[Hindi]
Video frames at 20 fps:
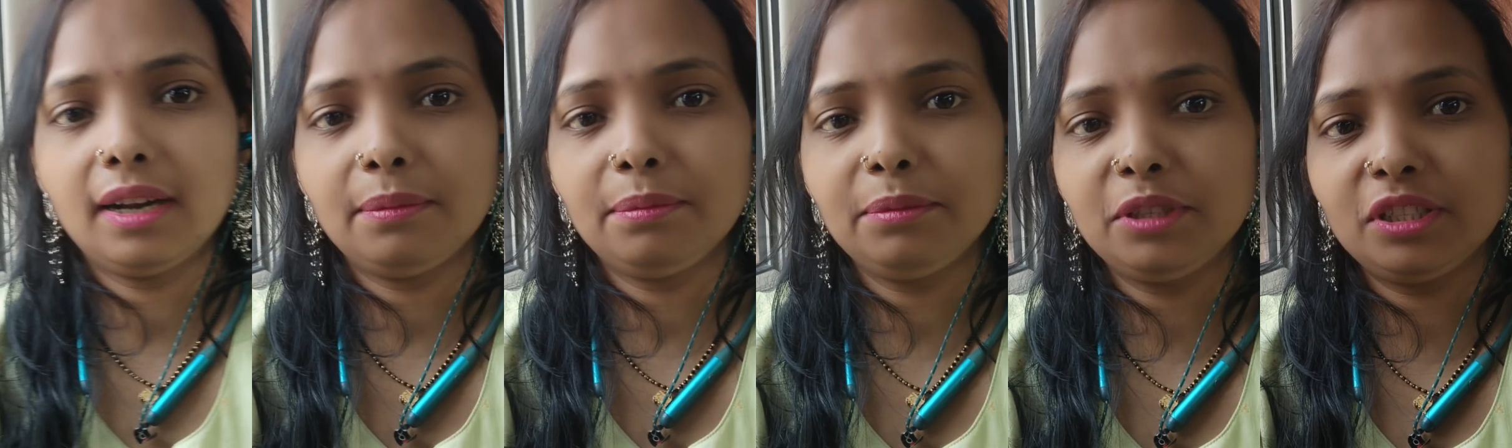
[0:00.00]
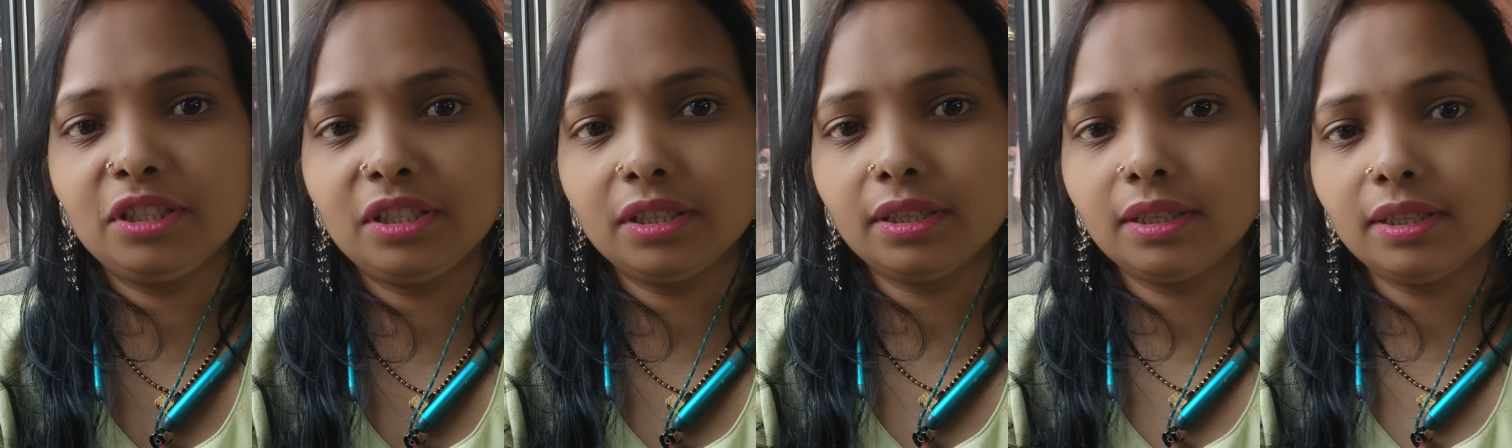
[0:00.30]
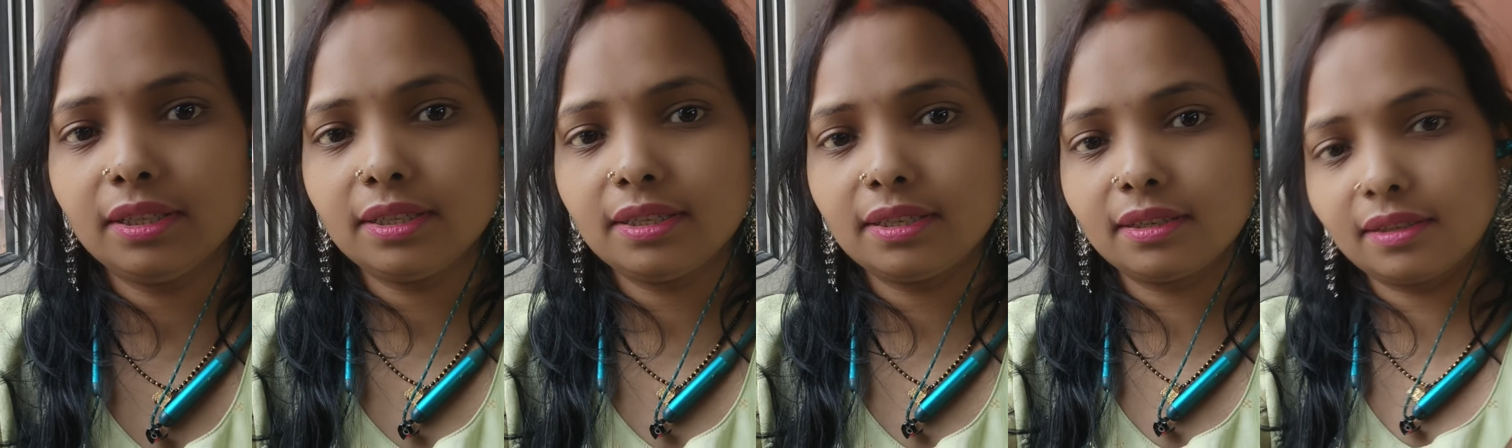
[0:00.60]
अभी
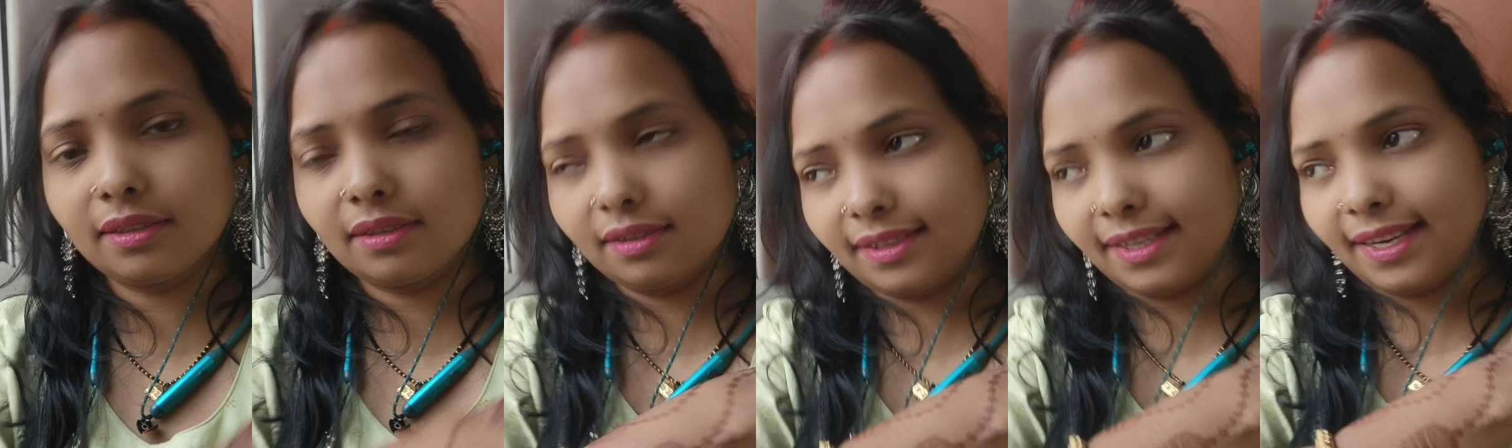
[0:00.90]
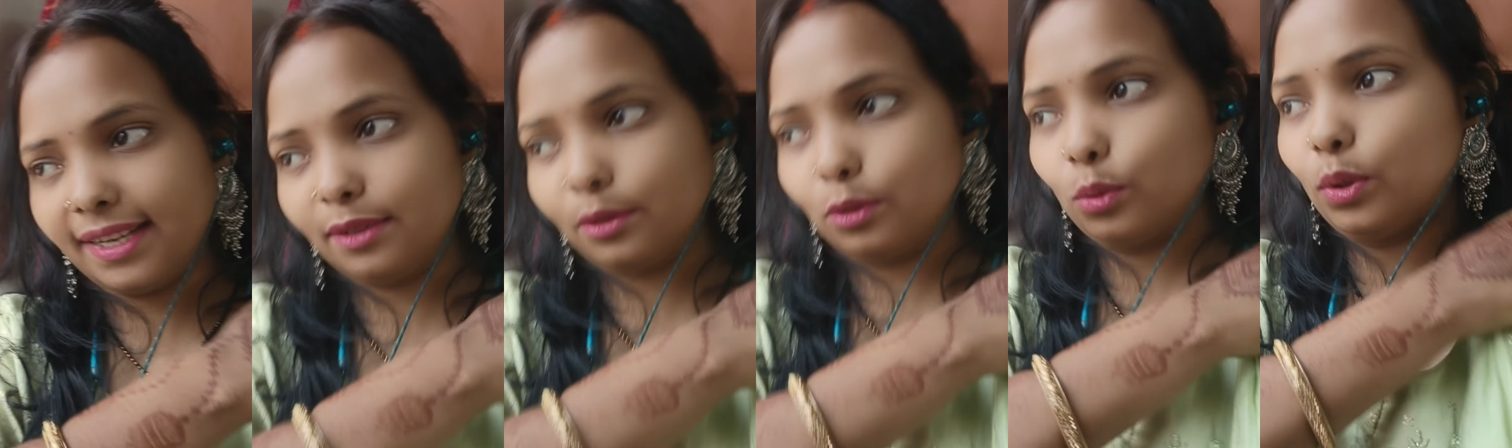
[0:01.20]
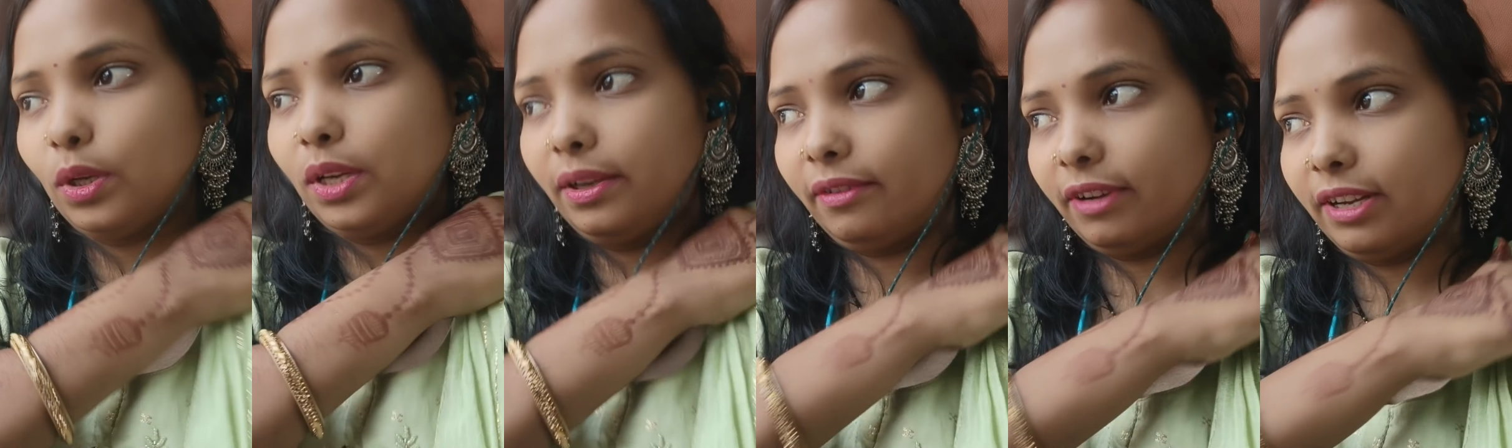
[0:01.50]
जस्ट ट्रेन
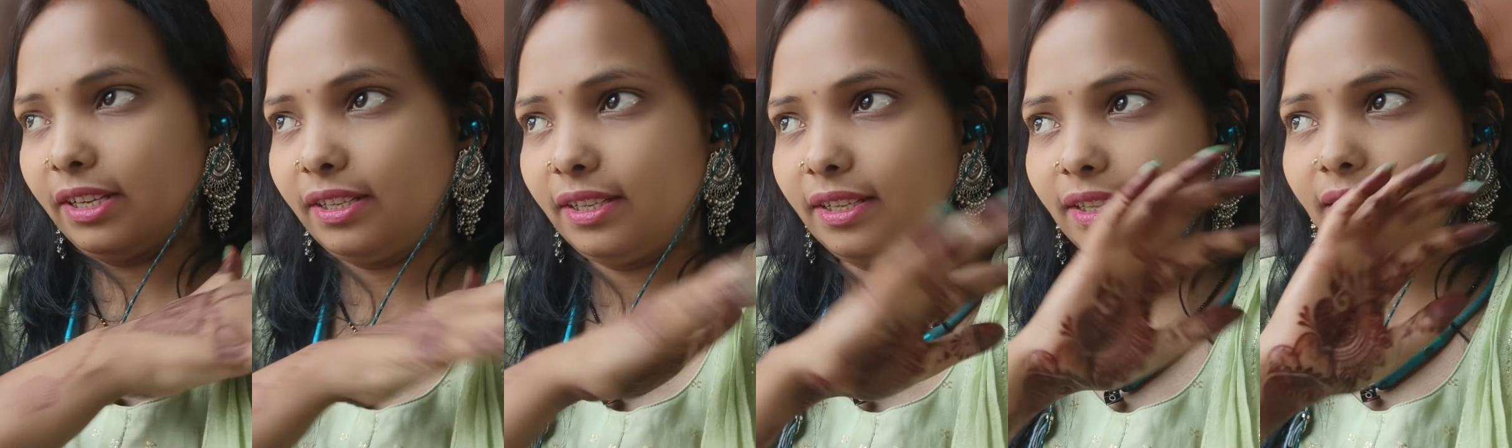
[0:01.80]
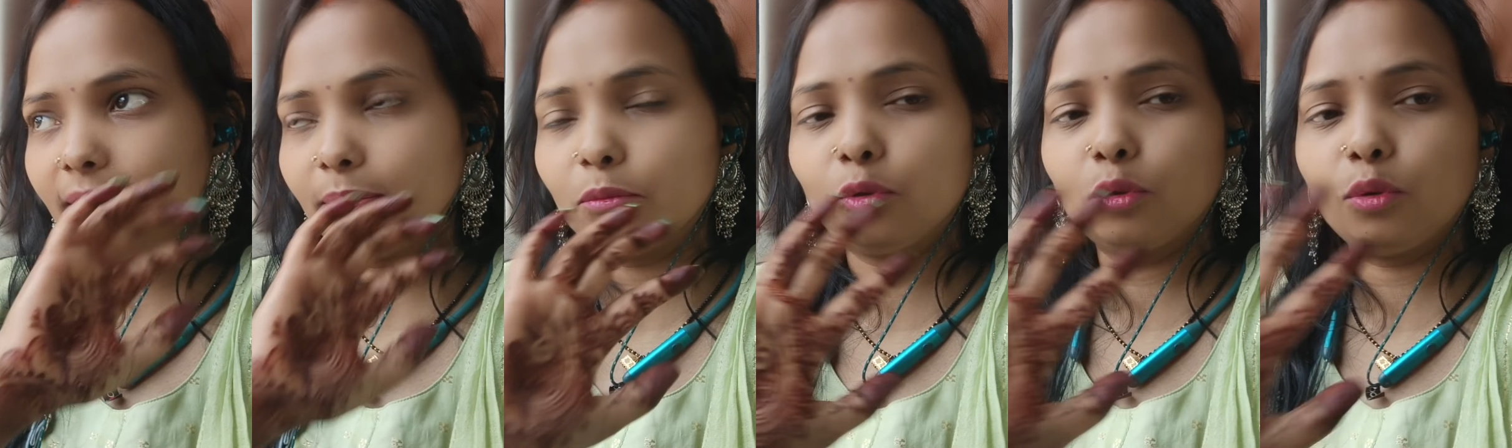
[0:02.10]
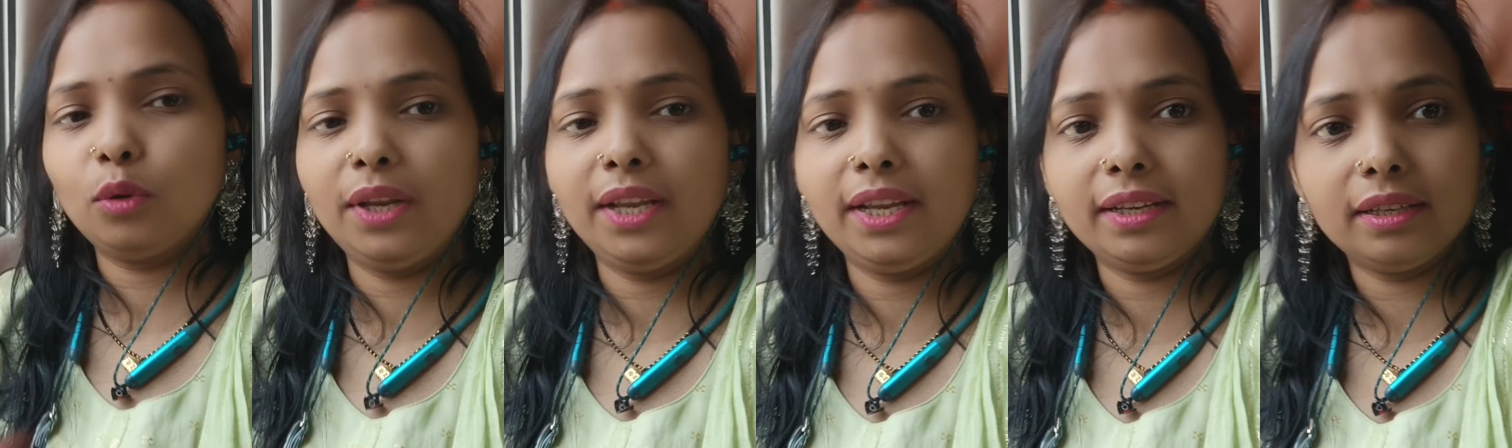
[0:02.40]
खुलने वाली है तो
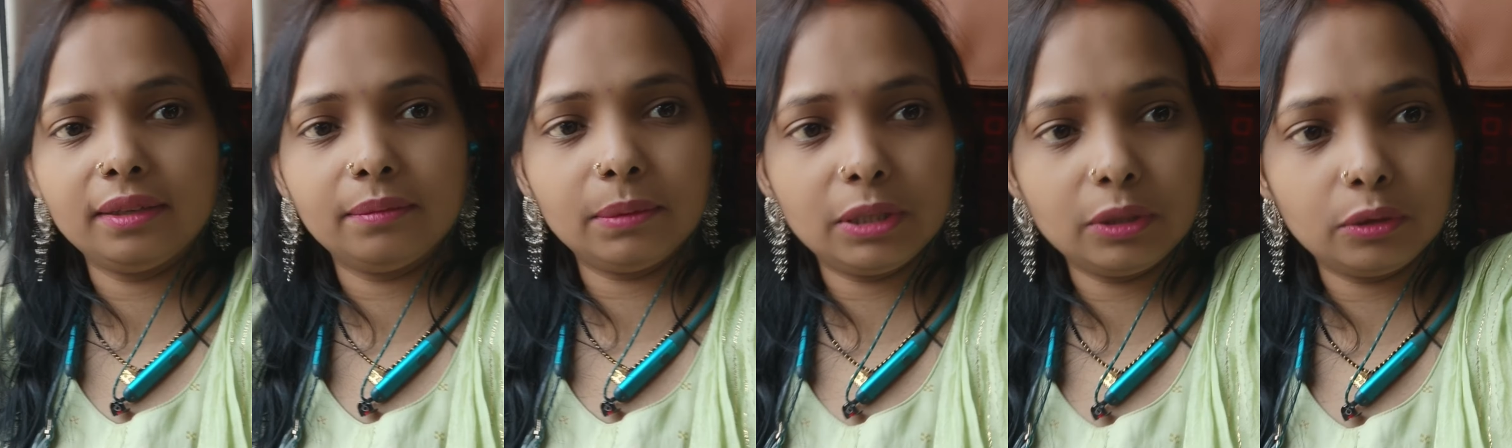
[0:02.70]
खुलेगी